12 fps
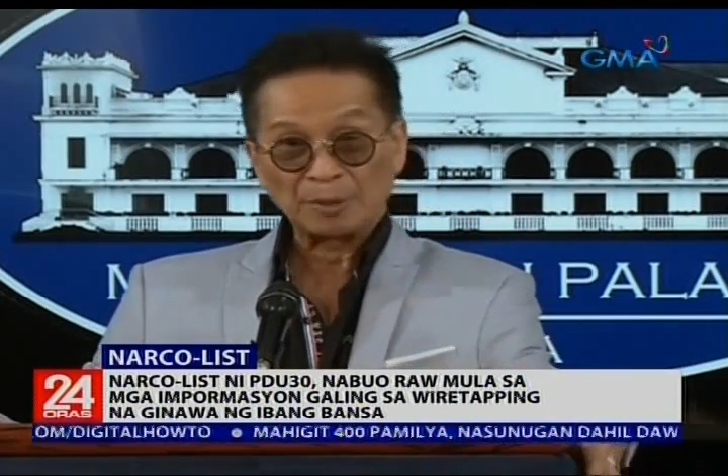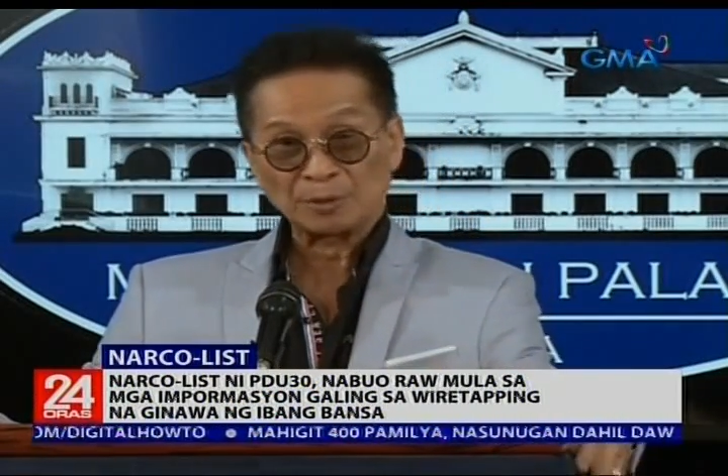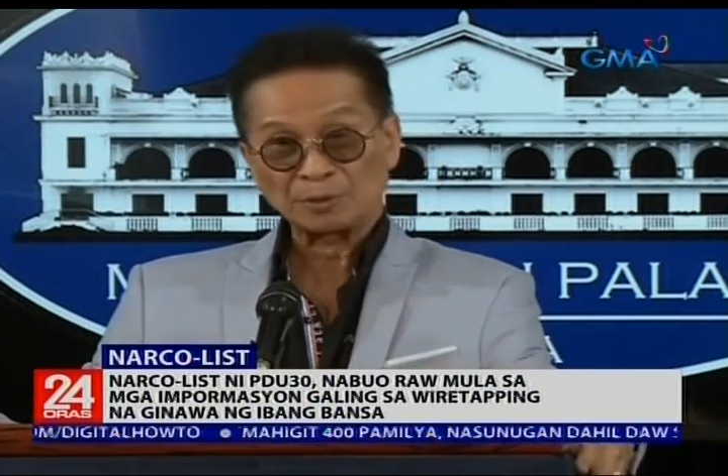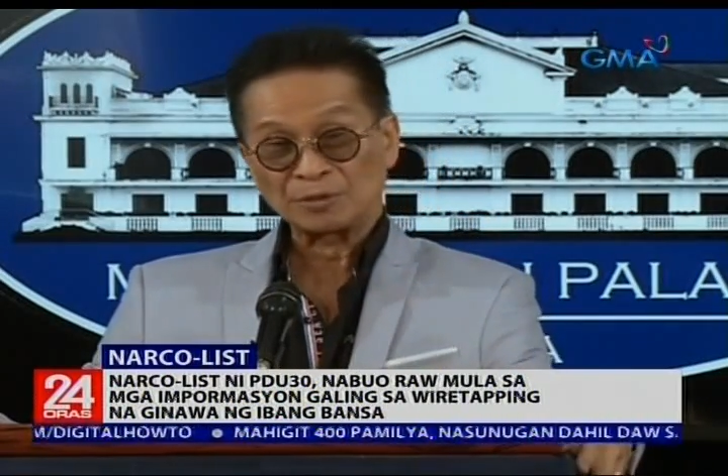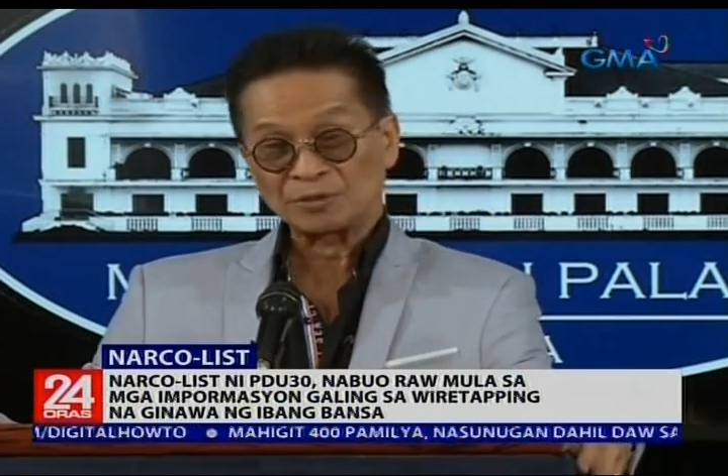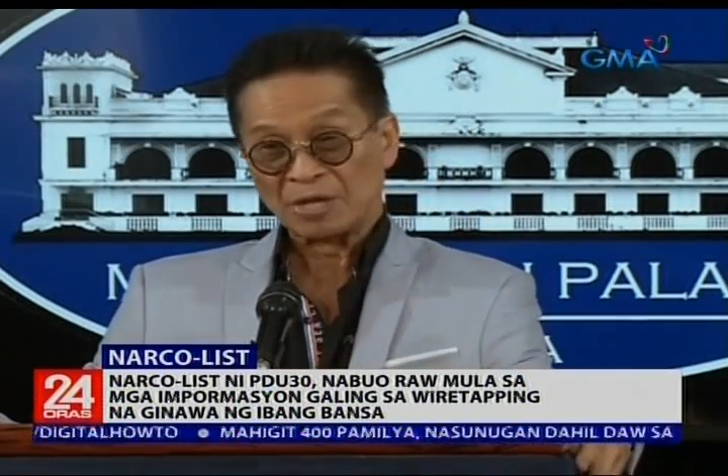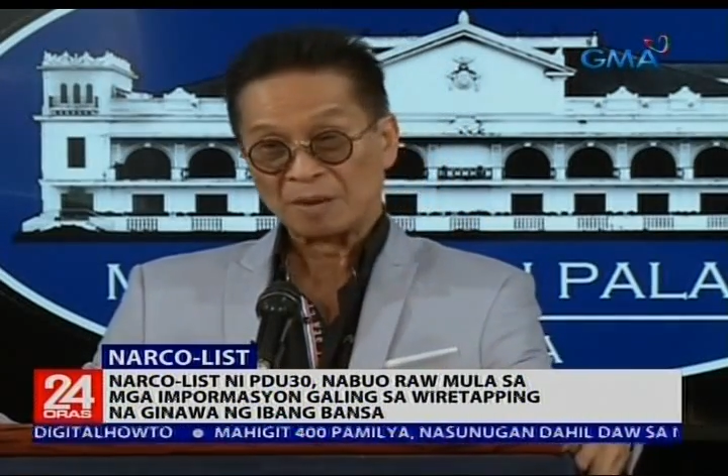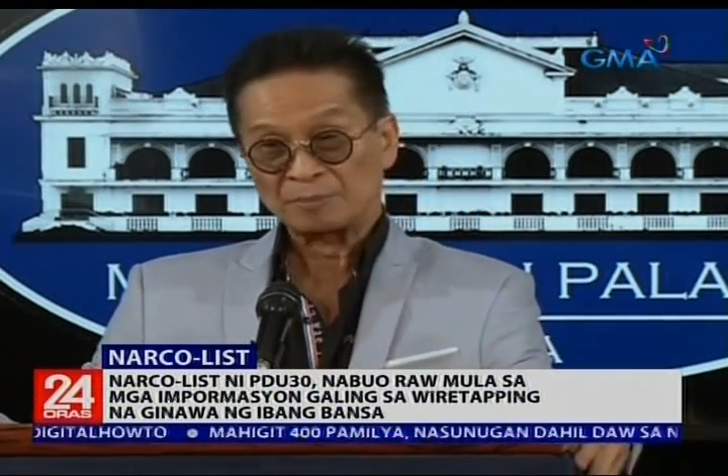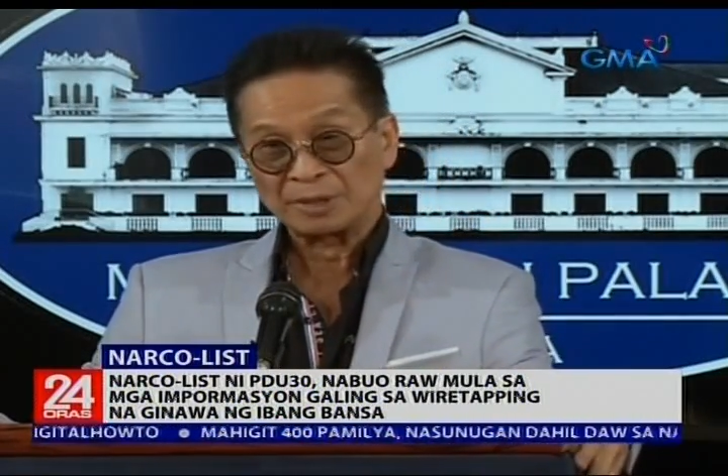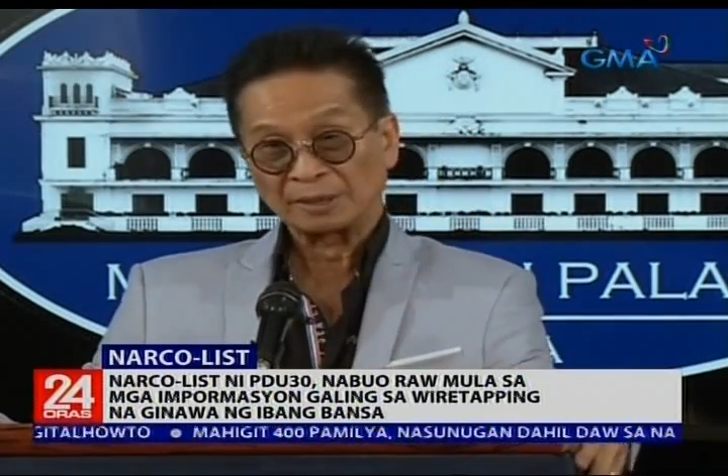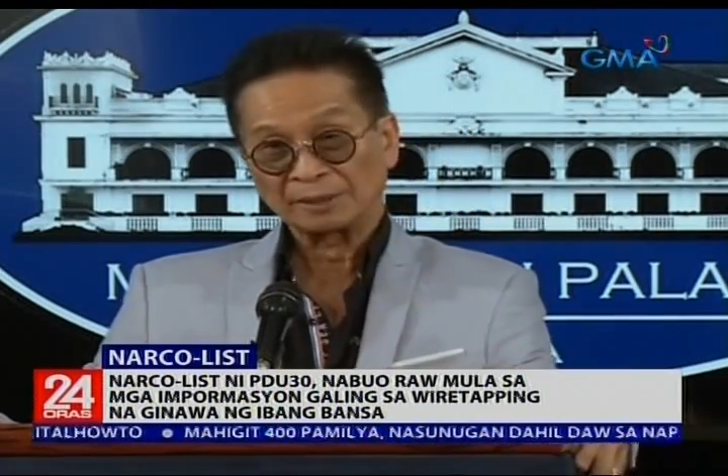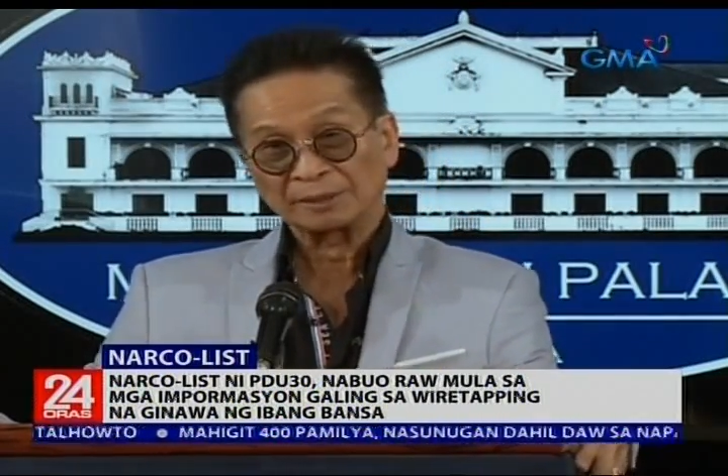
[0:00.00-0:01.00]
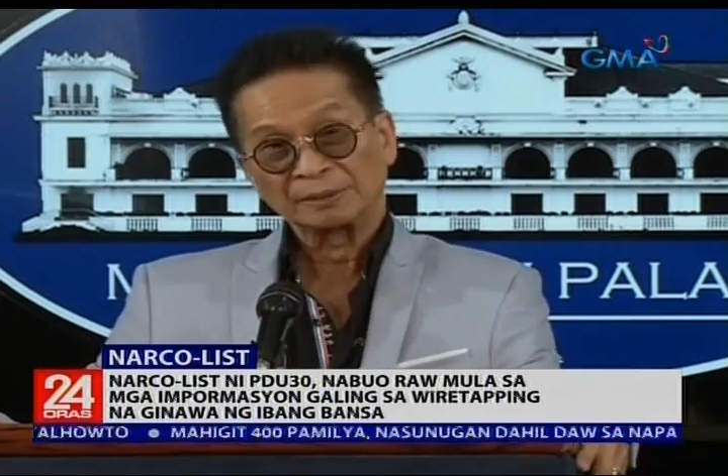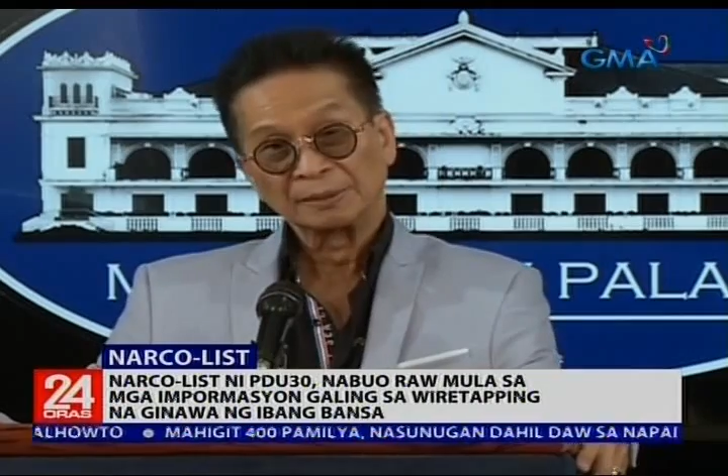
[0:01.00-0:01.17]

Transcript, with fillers: person subject